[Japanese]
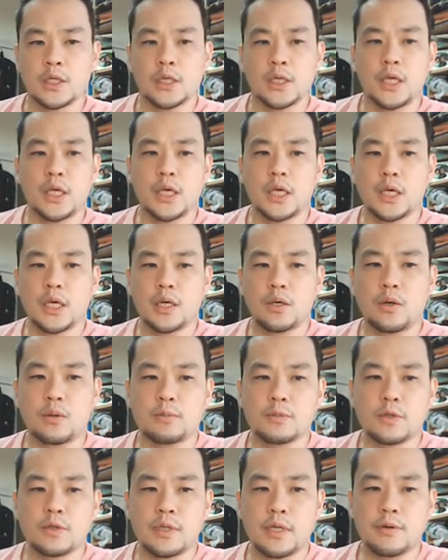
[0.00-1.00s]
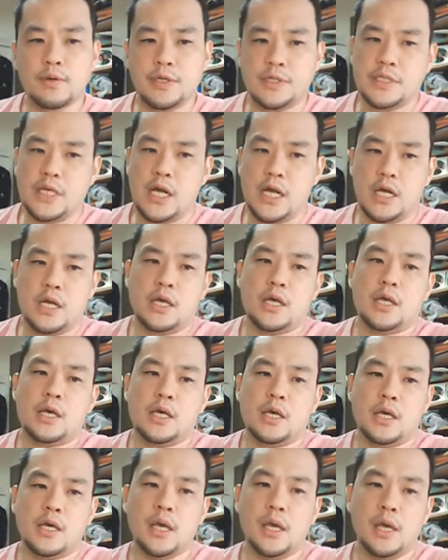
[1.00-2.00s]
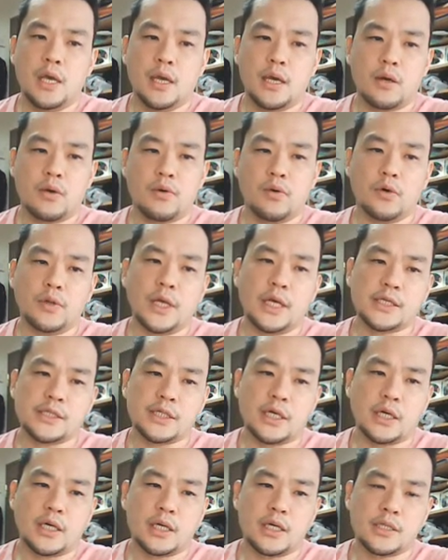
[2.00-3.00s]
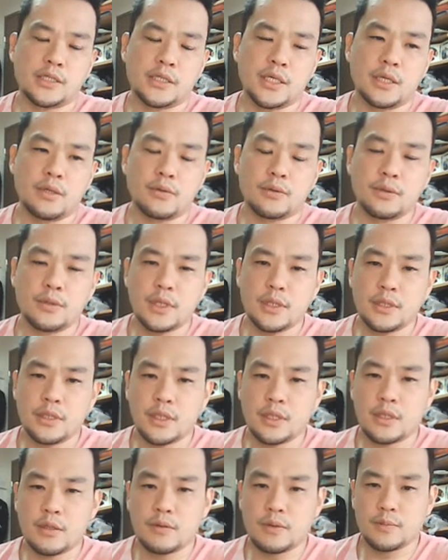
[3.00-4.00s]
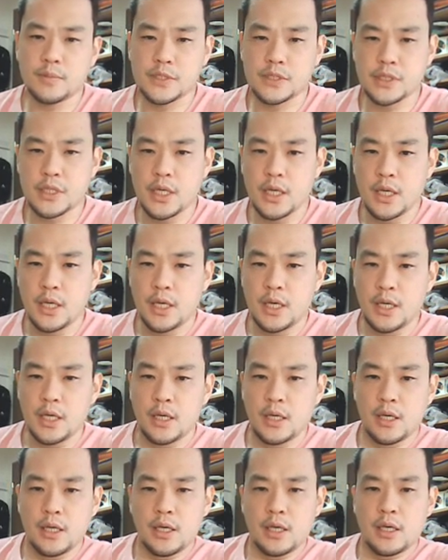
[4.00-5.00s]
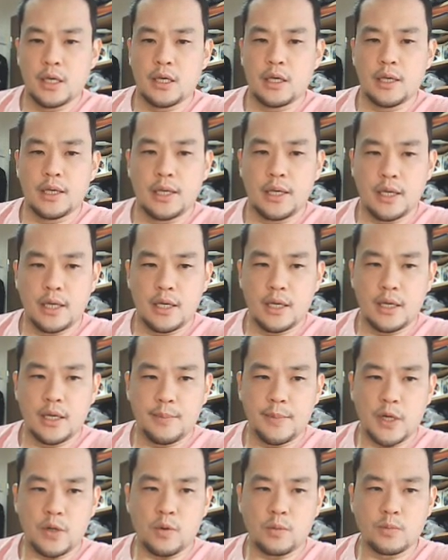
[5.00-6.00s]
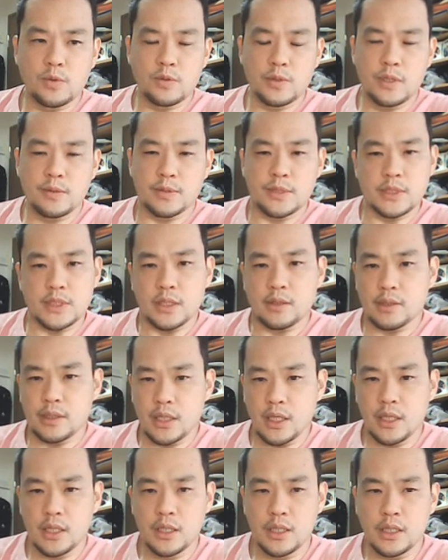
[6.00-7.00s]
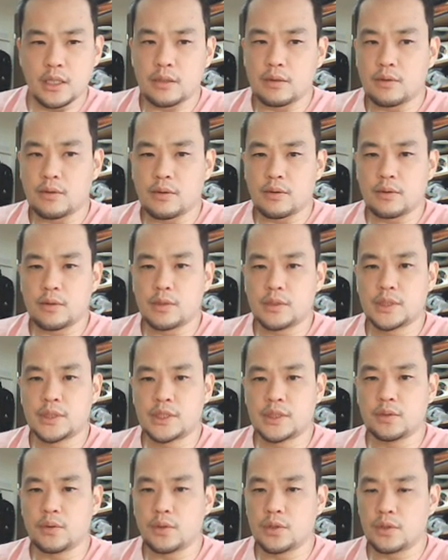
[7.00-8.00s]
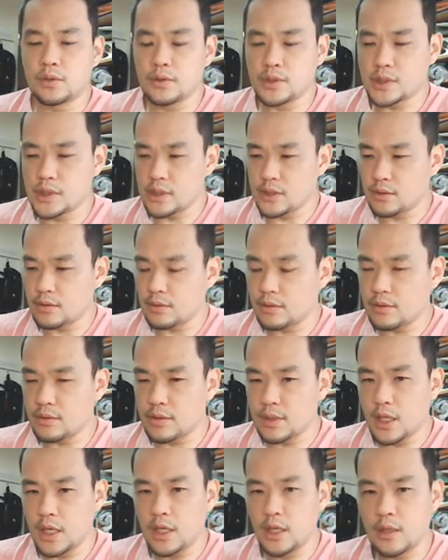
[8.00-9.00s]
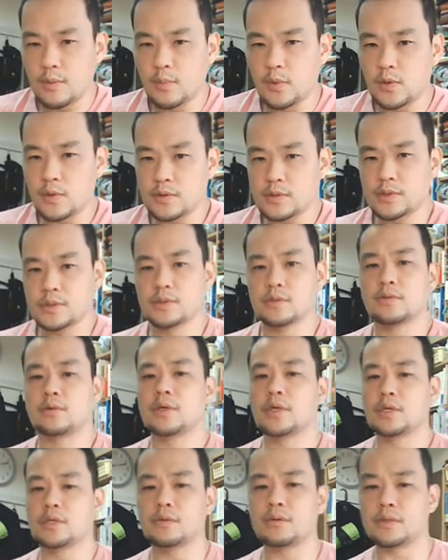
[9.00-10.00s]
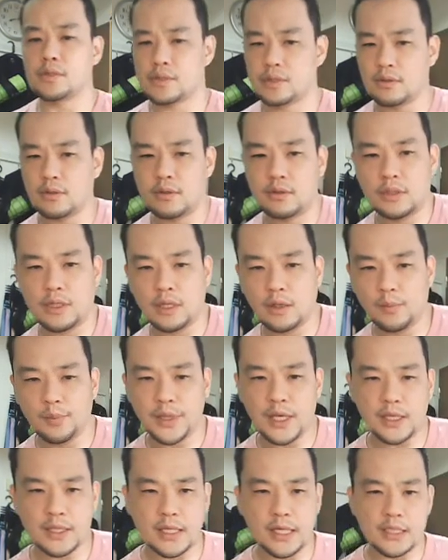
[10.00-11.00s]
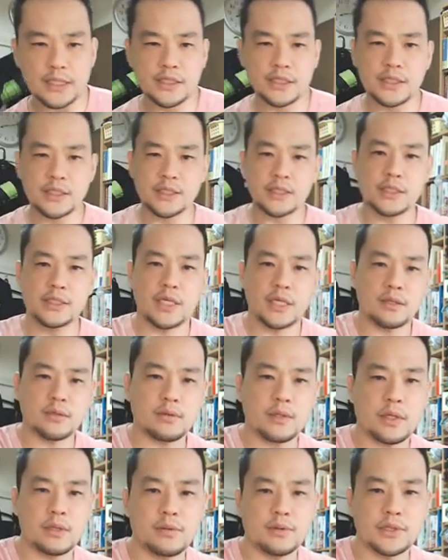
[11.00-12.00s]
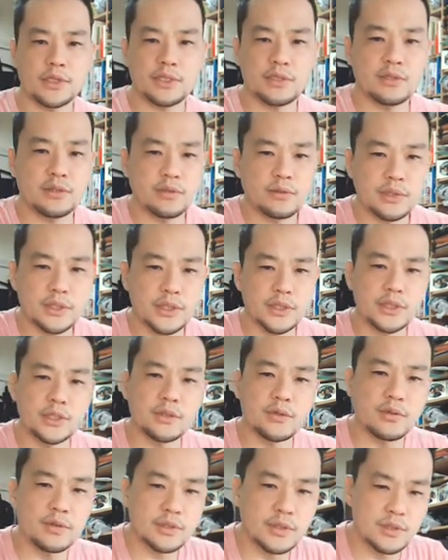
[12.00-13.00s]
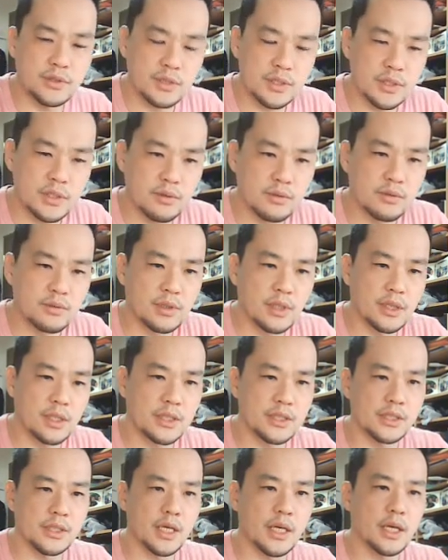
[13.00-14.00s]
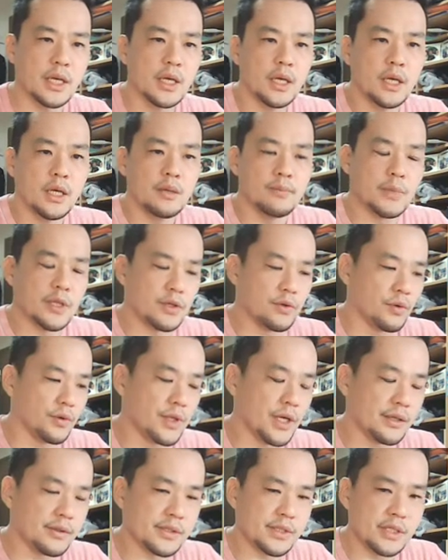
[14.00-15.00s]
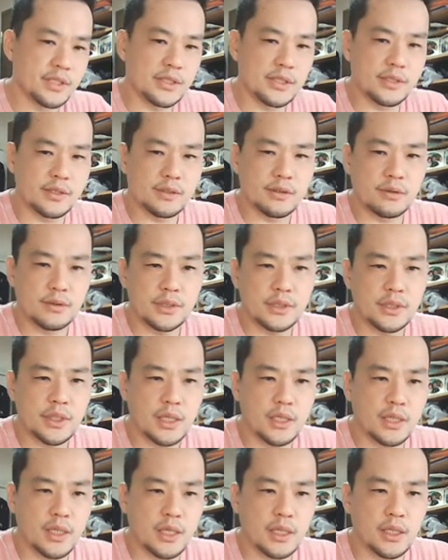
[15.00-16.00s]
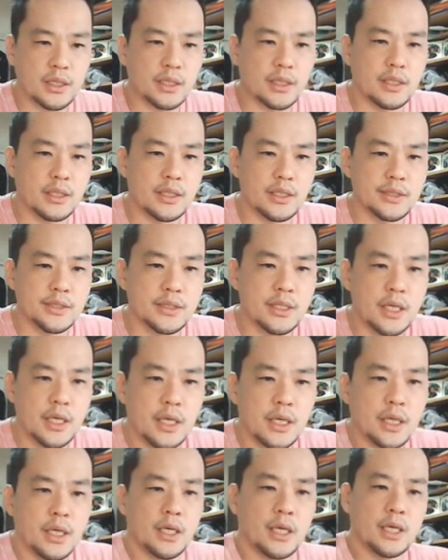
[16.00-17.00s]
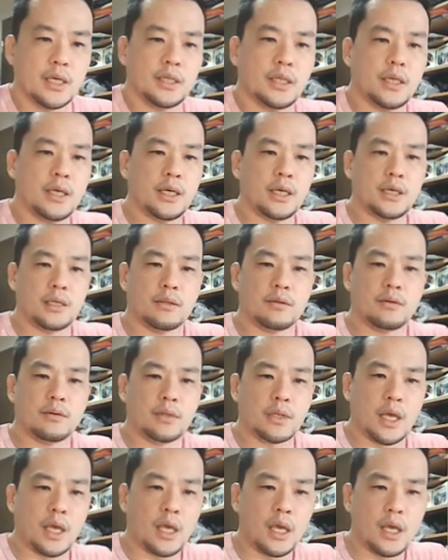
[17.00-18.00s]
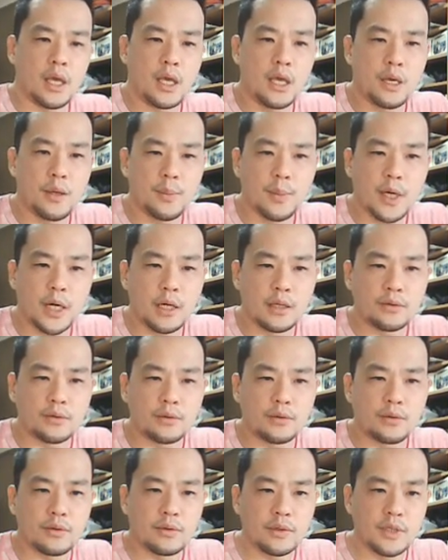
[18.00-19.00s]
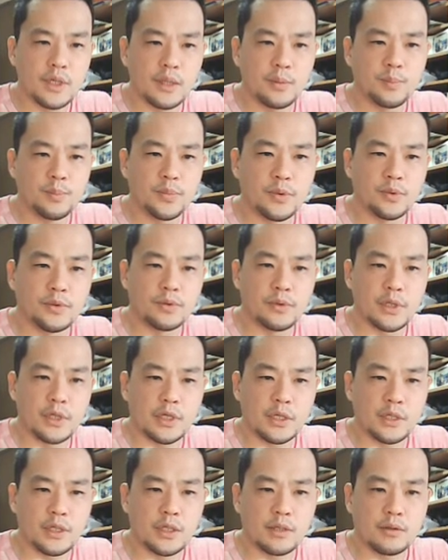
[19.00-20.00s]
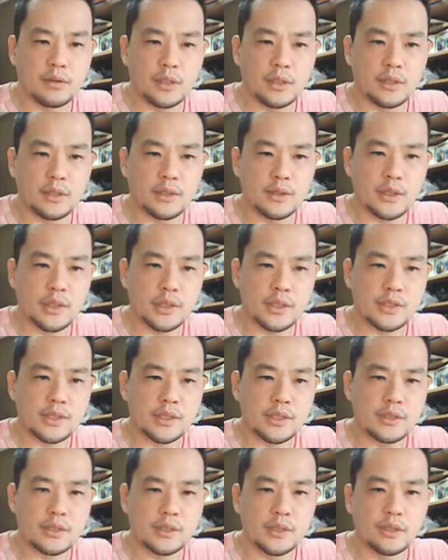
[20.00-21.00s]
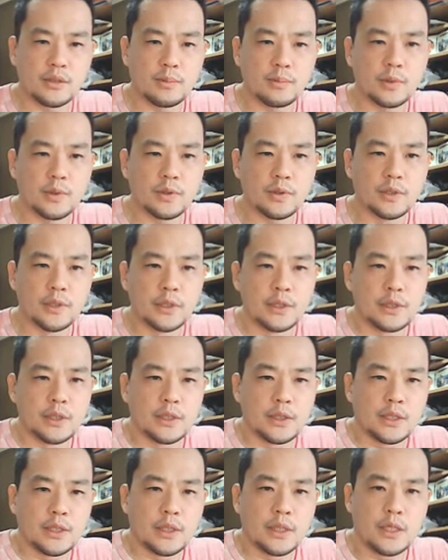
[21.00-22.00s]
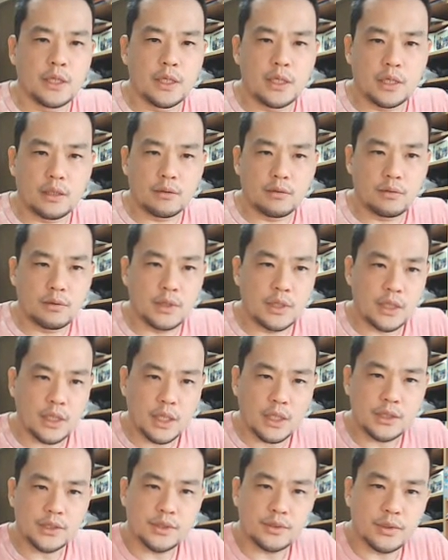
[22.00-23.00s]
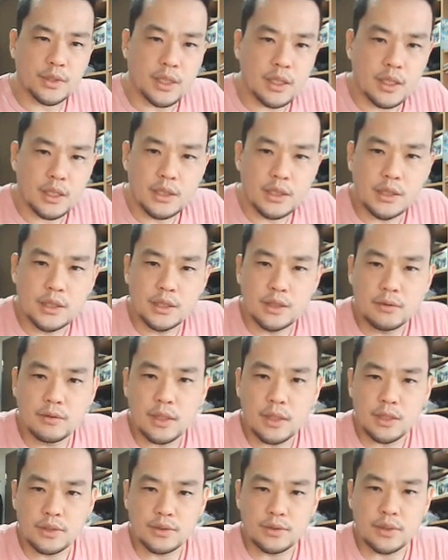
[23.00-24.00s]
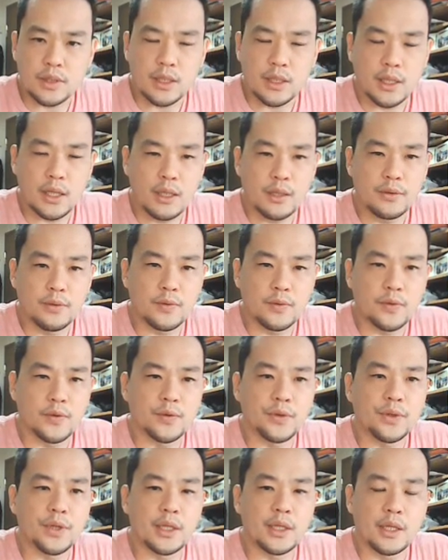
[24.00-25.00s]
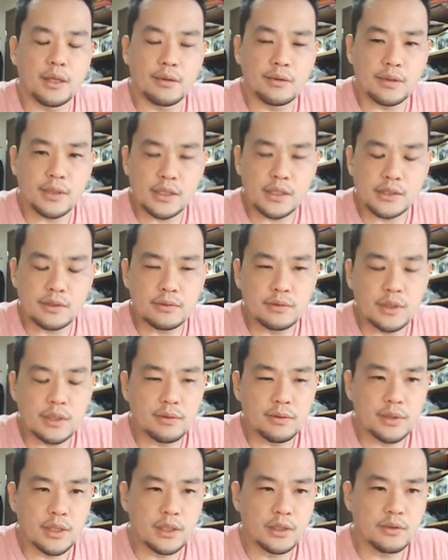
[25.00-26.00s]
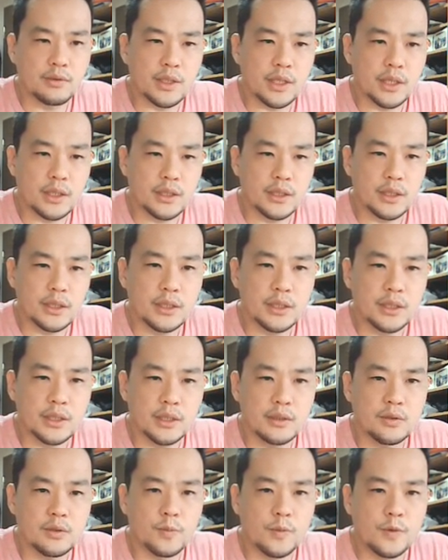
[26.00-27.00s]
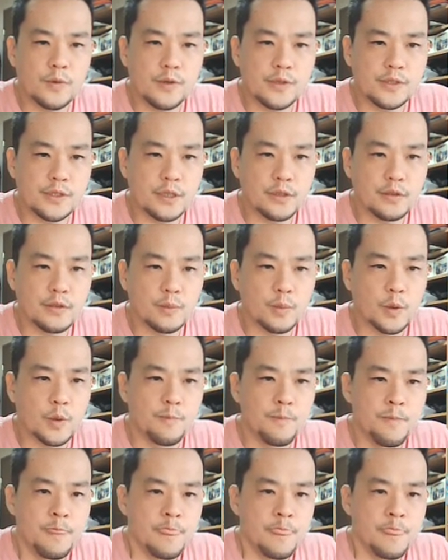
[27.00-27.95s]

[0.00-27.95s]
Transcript: えー、小室直樹さん、えー、講談社から2006年に出ております、えーまあ、小室直樹さんはね、えーと、地の巨人というね、もうすごい人ですよ。あの宮台真司さんとかの師匠、師匠筋というかですね、まあ、東大の先生ずっとしてた方です。で、えっとね、まあ、あの、憲法とは何なのかっていう話なんですけども、えー、あと2箇所ね、引用箇所が残ってたので、それをね、今日やっていきたいと思うんですけれども、